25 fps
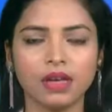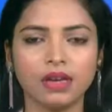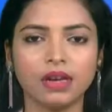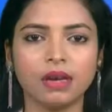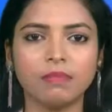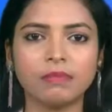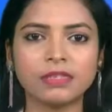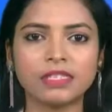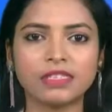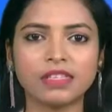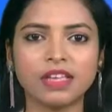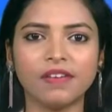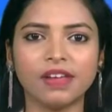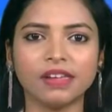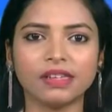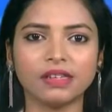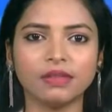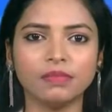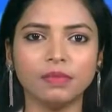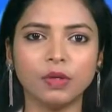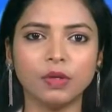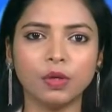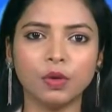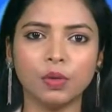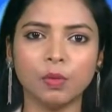నమస్తే
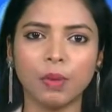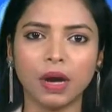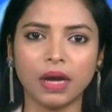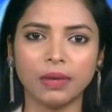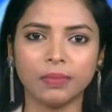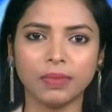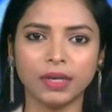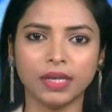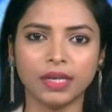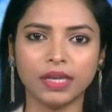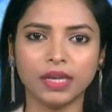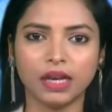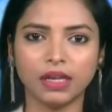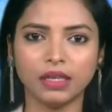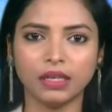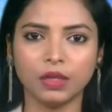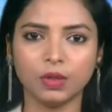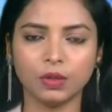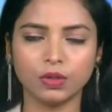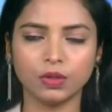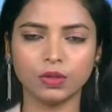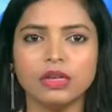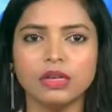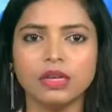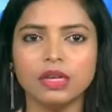వెల్కమ్ టు మై మీడియా
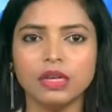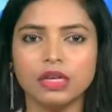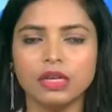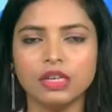న్యూస్